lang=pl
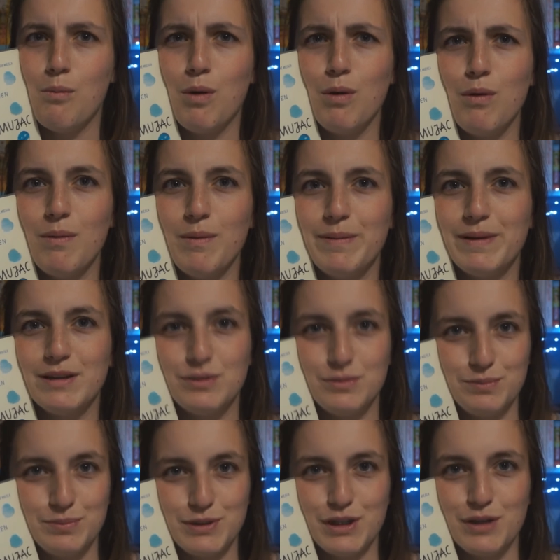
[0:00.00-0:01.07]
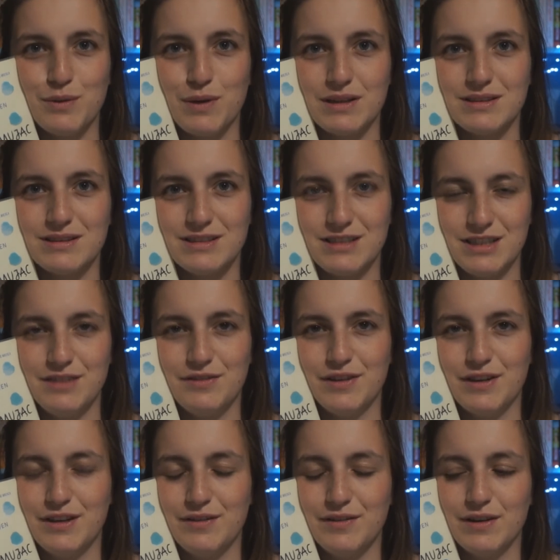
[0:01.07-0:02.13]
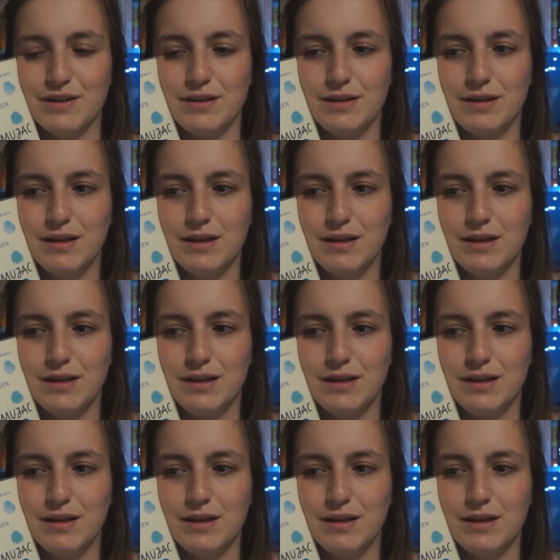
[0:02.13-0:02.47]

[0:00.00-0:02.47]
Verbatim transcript: mogłoby brać przykład z Jennifer Niven.